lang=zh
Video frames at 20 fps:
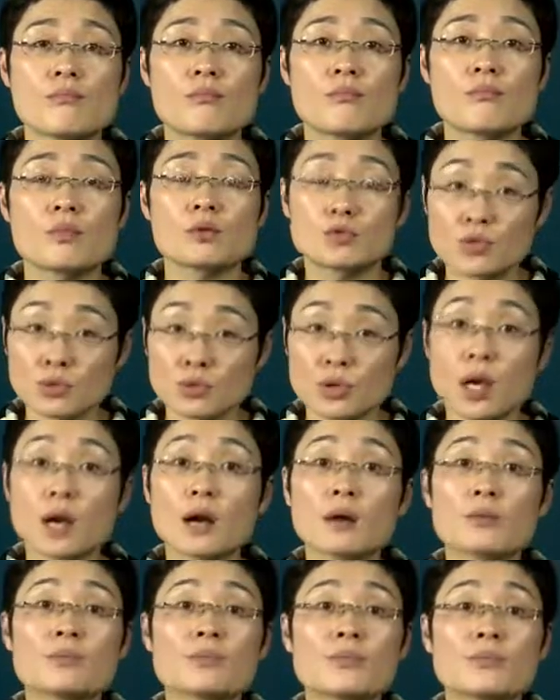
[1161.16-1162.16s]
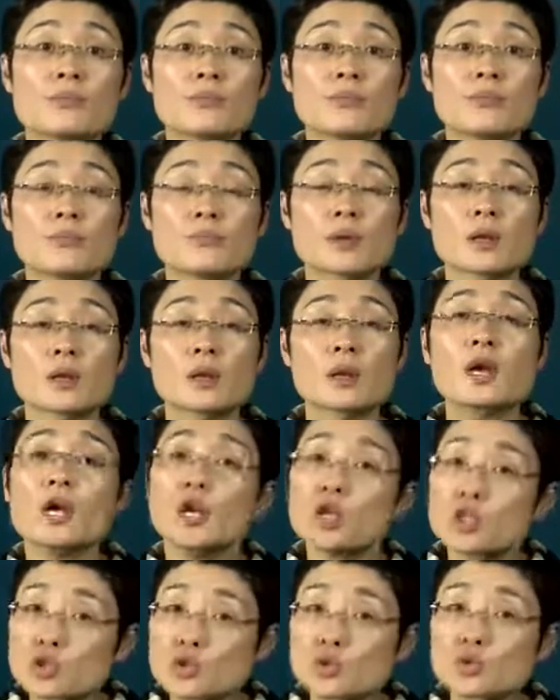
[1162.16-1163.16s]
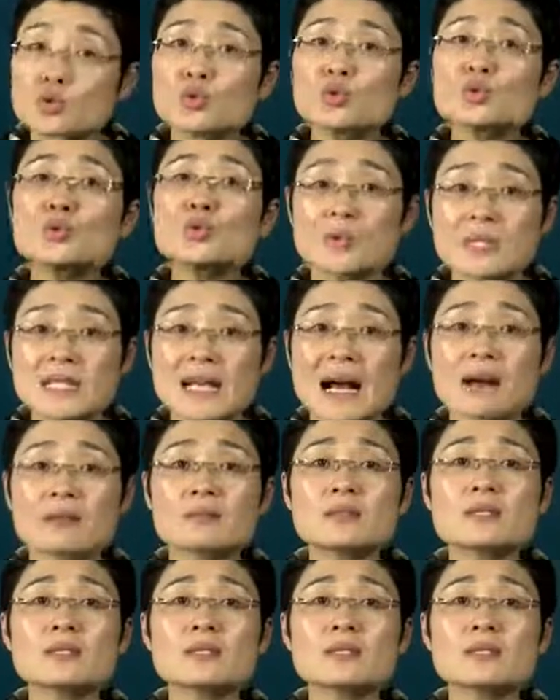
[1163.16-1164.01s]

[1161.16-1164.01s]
句号。主语常，